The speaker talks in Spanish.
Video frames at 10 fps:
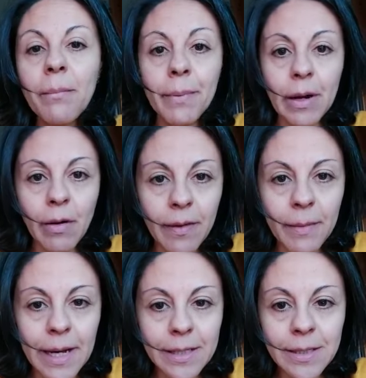Pero
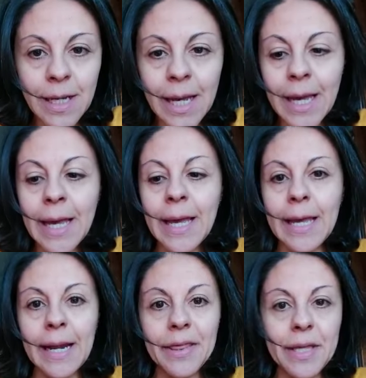además,
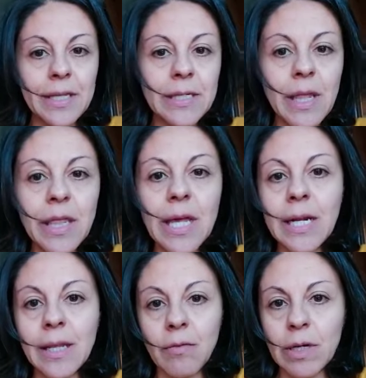en aceite
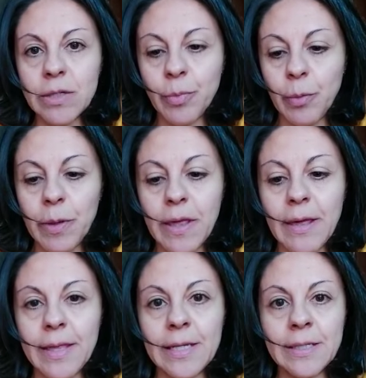esencial tiene unas
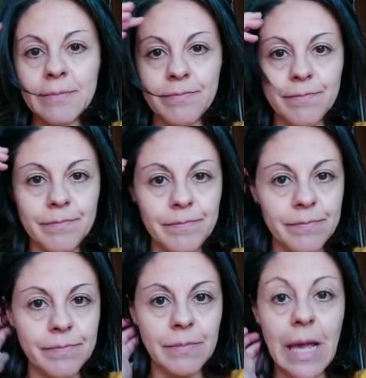propiedades
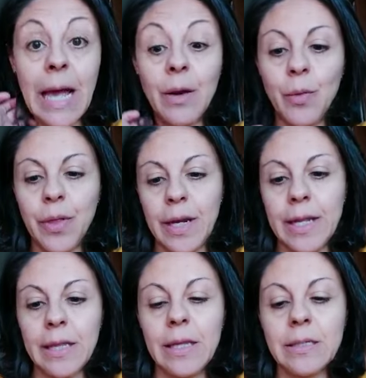mm,
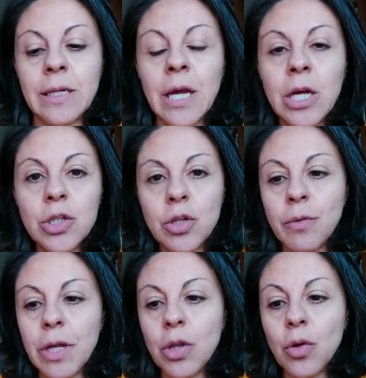alucinantes.
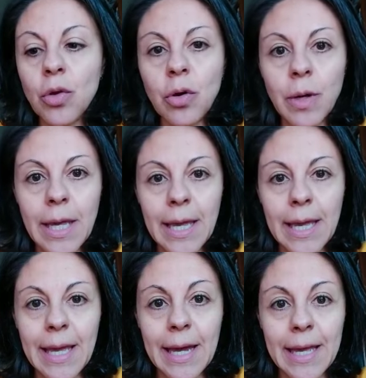Sobre todo
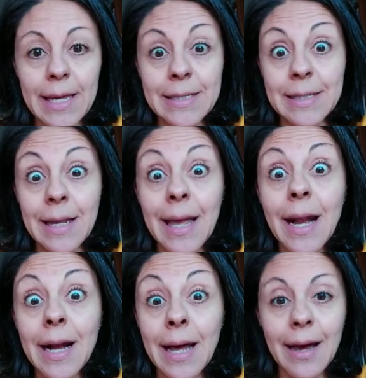eh, es, es,
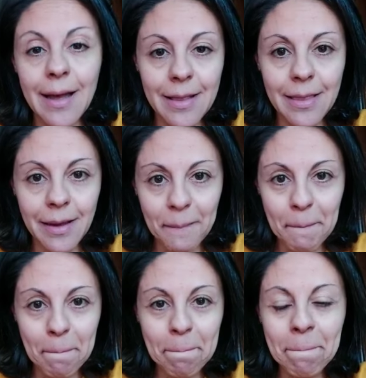relajante
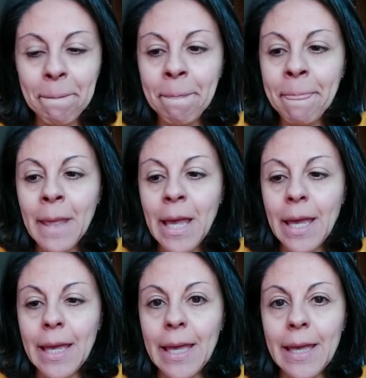
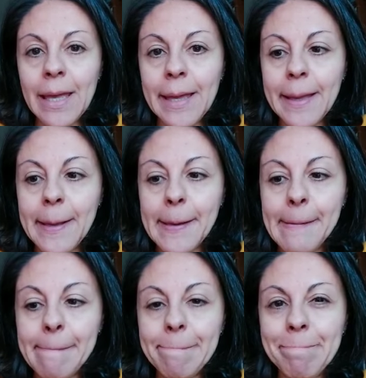
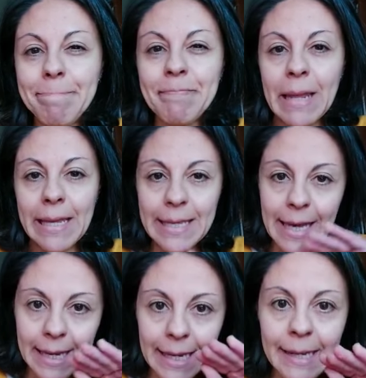eh, y
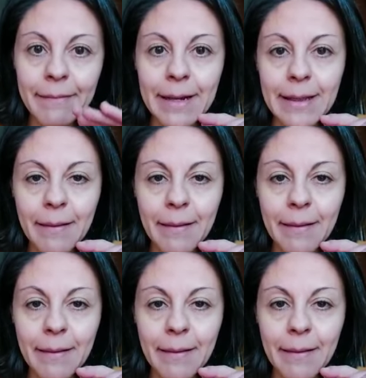equilibra